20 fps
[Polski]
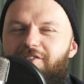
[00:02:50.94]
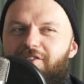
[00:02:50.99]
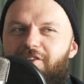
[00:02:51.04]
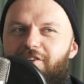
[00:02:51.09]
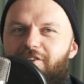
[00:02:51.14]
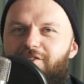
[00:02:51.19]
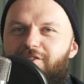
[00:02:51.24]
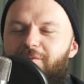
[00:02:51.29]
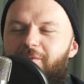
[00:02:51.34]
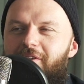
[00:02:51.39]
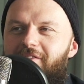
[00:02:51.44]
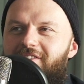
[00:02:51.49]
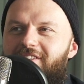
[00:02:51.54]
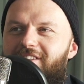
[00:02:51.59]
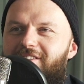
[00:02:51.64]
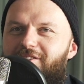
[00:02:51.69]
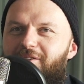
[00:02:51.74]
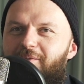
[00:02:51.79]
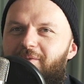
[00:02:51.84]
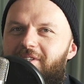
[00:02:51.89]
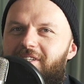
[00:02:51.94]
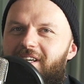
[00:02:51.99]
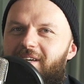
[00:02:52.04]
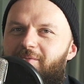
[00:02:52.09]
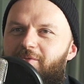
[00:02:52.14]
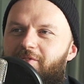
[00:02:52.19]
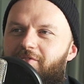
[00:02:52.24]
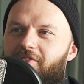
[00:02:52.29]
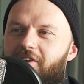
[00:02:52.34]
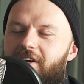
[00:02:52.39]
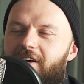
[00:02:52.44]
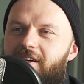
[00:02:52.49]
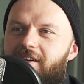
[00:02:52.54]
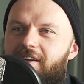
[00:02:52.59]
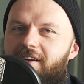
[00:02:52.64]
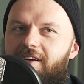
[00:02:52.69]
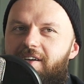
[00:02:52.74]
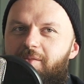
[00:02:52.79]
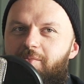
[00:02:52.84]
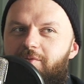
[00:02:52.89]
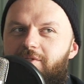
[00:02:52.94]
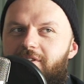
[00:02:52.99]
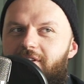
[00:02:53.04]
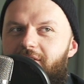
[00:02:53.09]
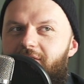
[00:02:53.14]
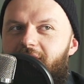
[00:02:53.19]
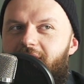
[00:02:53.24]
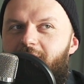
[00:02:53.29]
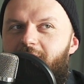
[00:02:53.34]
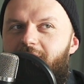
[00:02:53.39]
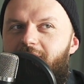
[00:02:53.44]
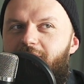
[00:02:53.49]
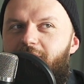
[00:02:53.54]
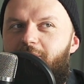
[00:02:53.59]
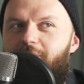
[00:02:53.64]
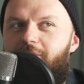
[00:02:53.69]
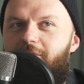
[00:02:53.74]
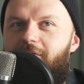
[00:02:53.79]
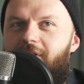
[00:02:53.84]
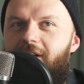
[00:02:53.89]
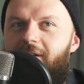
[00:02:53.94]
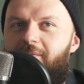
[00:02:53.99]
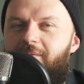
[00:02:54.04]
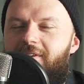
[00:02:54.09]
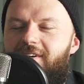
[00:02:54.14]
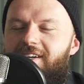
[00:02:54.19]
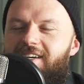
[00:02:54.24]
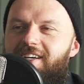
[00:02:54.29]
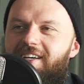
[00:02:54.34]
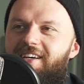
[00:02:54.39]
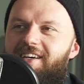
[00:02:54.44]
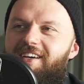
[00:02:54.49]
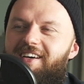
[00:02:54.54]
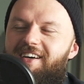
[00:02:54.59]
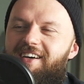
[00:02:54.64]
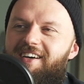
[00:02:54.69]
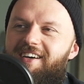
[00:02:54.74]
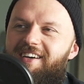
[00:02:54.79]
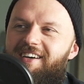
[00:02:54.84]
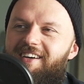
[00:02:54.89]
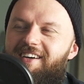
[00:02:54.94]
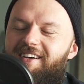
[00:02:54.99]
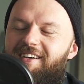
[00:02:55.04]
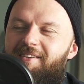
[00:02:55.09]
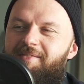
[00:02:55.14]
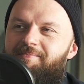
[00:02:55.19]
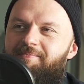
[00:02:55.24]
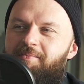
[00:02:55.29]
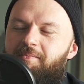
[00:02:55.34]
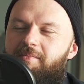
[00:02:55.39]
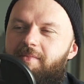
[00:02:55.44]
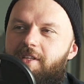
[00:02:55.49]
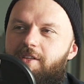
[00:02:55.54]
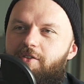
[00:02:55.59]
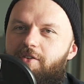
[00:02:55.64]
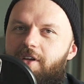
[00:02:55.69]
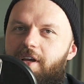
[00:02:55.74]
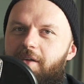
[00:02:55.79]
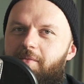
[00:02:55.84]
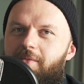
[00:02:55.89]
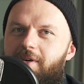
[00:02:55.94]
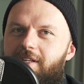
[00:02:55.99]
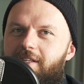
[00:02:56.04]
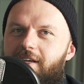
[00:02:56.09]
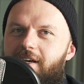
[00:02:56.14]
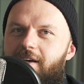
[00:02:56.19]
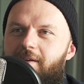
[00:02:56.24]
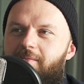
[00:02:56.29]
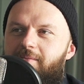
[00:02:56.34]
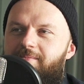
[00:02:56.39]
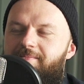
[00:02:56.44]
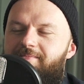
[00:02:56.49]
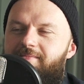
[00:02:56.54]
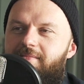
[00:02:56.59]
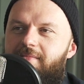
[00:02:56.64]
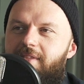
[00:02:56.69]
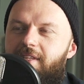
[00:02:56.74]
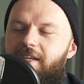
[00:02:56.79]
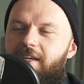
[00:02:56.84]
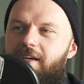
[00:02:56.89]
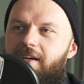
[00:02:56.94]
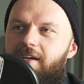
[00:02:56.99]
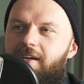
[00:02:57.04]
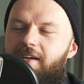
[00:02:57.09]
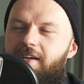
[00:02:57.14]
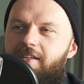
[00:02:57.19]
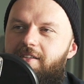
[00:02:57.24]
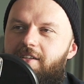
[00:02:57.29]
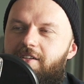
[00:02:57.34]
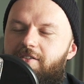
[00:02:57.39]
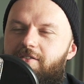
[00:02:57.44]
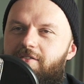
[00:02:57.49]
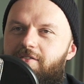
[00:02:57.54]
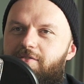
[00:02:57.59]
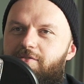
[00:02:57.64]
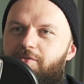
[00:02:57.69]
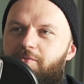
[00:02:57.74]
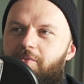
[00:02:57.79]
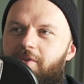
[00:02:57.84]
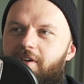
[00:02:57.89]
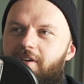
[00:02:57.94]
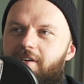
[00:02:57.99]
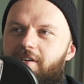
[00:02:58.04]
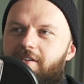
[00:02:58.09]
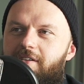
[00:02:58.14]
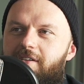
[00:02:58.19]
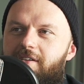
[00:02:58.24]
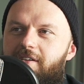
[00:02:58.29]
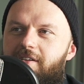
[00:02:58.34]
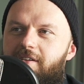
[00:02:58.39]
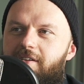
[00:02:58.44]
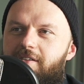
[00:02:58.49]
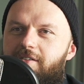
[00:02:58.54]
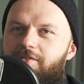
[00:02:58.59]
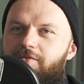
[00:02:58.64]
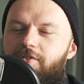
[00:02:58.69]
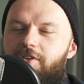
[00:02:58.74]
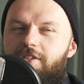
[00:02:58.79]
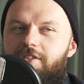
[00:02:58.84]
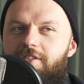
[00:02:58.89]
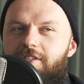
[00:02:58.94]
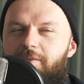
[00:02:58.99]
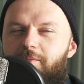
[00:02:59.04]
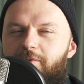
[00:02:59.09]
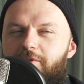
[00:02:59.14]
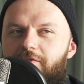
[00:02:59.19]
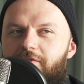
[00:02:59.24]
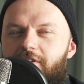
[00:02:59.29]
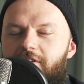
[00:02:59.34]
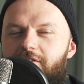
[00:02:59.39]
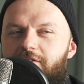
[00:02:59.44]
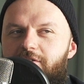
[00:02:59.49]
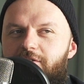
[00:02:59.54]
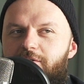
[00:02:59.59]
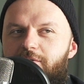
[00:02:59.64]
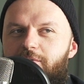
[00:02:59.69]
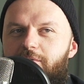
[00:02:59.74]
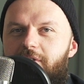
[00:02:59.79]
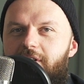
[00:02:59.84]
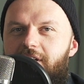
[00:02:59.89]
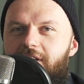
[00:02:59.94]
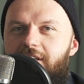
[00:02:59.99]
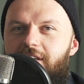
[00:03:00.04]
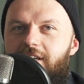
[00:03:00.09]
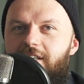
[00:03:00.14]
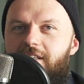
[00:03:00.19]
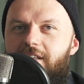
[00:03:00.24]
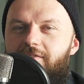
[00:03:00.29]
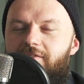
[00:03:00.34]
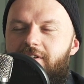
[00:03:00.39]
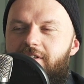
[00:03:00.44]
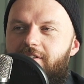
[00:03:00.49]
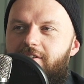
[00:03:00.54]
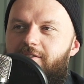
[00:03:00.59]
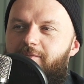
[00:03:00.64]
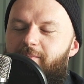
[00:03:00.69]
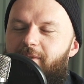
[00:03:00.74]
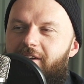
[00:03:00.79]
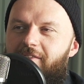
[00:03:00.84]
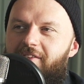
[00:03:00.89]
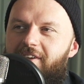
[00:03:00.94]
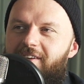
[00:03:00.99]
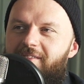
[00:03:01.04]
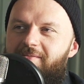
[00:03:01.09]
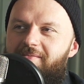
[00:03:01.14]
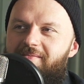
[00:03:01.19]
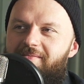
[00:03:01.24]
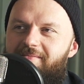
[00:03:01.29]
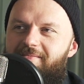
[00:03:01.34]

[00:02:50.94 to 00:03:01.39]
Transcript: kto, kto ma wiedzieć, co obejrzałem, to wie. Pozdrawiam, Tomku M. E, trochę jak Magda M. E, też w sumie e, swoje życie poświęcił jednej ważnej sprawie.